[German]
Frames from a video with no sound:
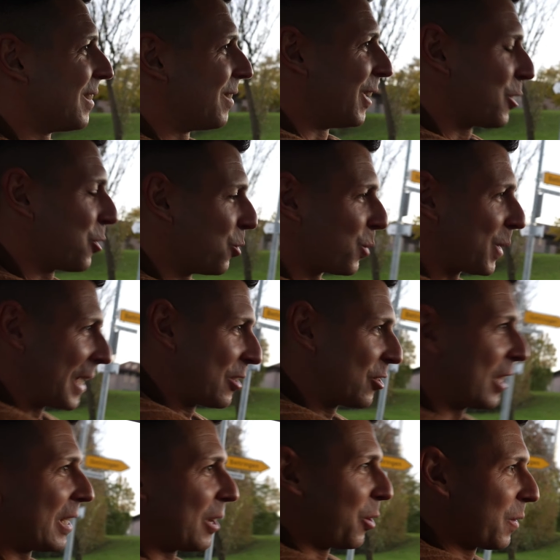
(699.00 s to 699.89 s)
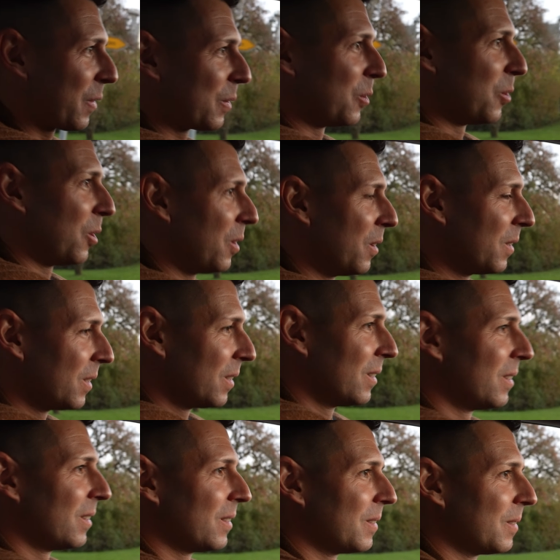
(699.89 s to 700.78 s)
Weißt du, du kannst halt auch so,
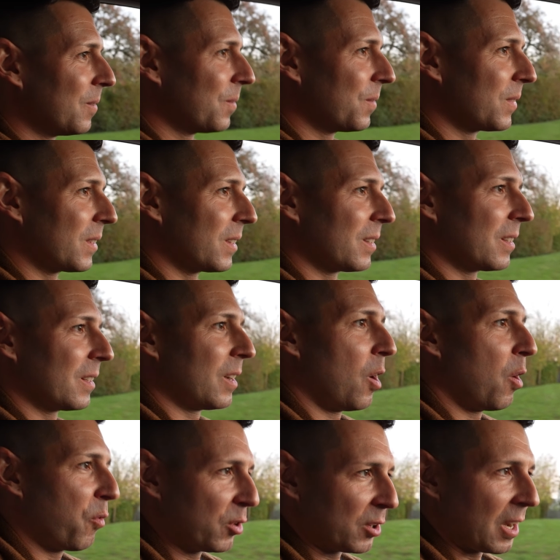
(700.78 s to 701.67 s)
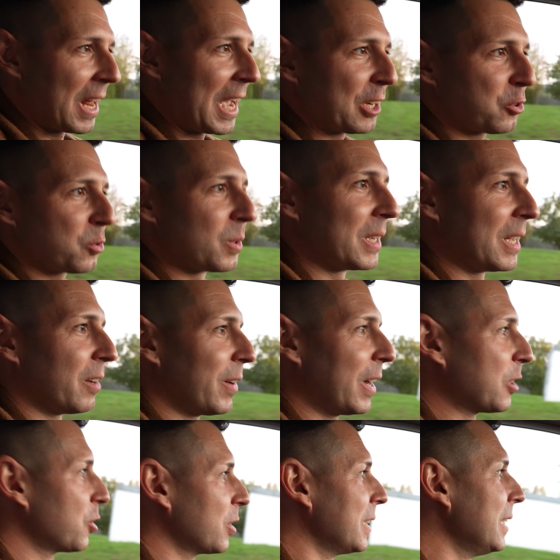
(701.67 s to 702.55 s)
auch von der Leistung her,
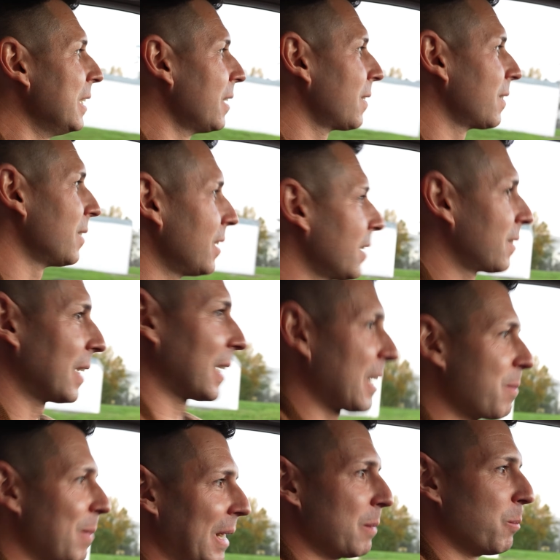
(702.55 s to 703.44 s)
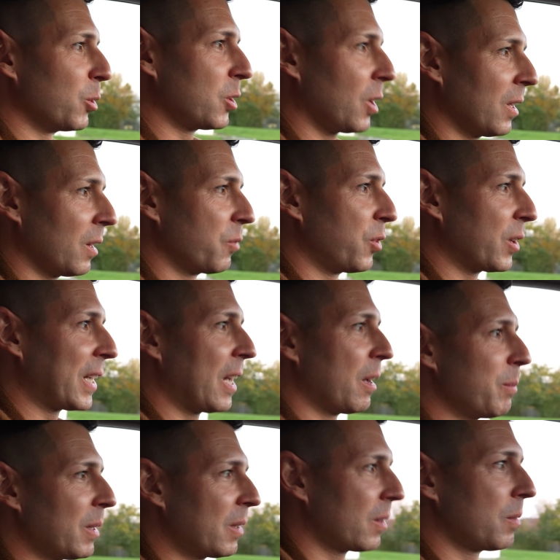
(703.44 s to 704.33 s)
weißt easy, sag ich mal, im modernen
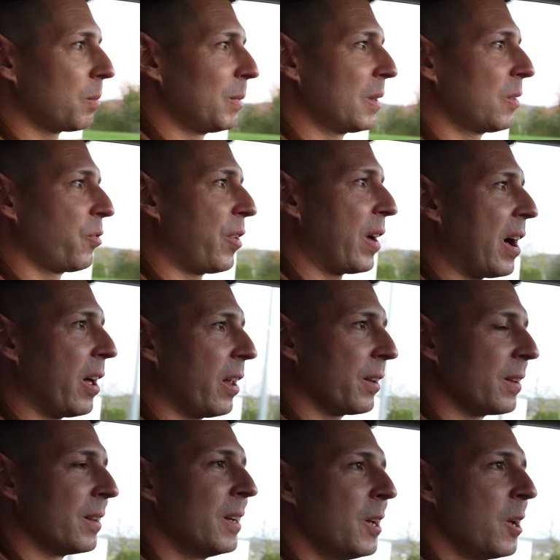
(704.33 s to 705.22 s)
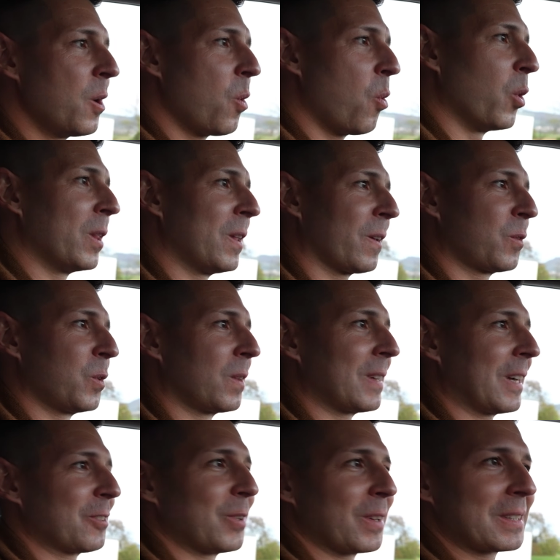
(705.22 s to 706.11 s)
Verkehr mit, mitfahren. Ohne dass du
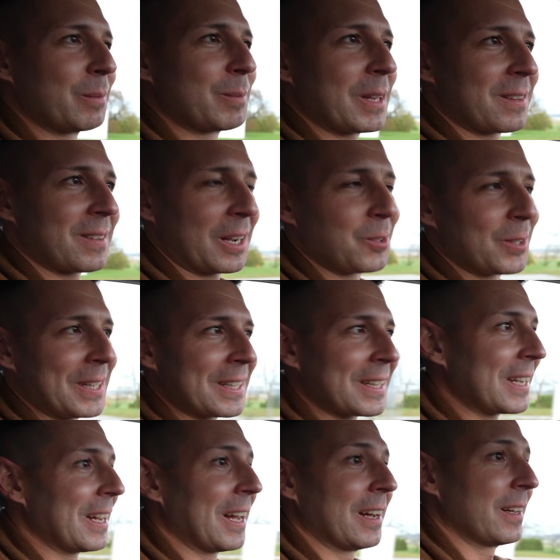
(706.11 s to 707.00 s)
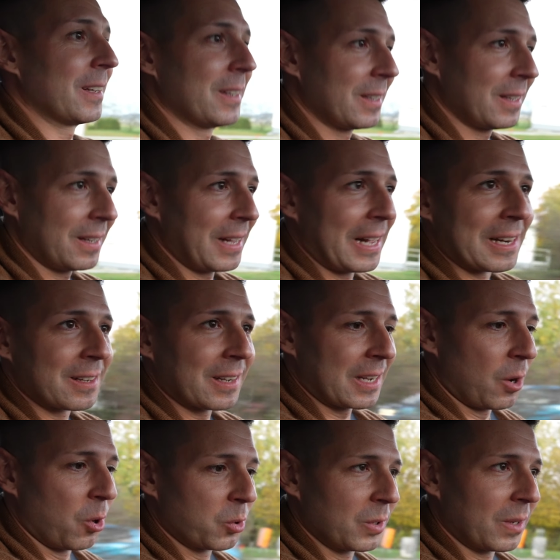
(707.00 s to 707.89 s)
jetzt sagst, es gibt ja das ein oder andere äh,
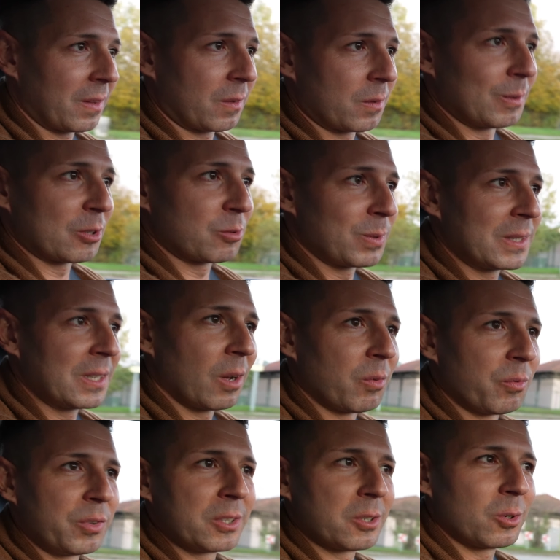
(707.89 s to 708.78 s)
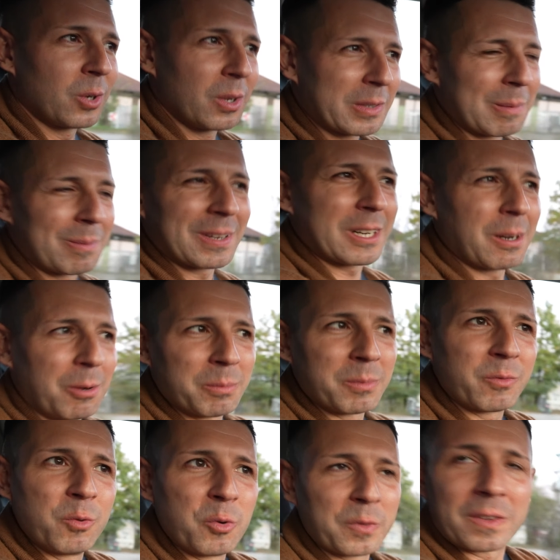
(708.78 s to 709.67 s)
ältere Auto, jetzt zum Beispiel hier an Firo Golf gibt es ja glaube
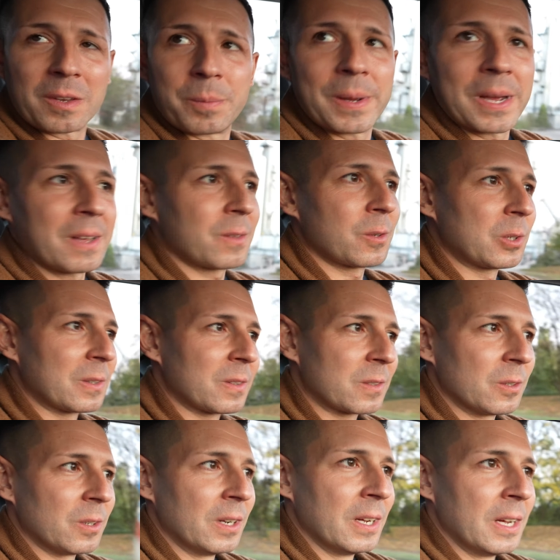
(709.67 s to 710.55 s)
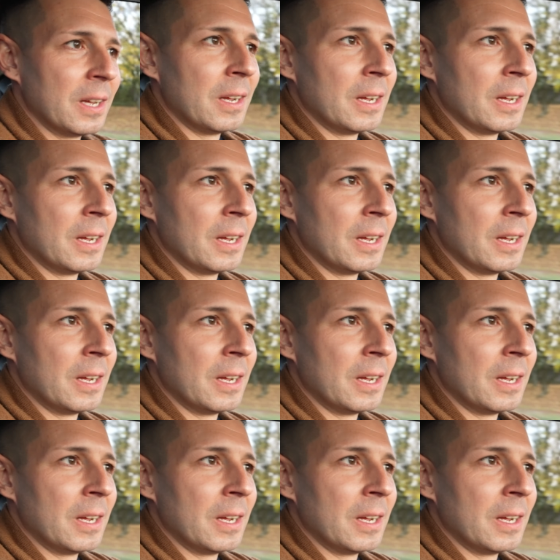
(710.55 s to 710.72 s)
ich mit 50 PS oder so.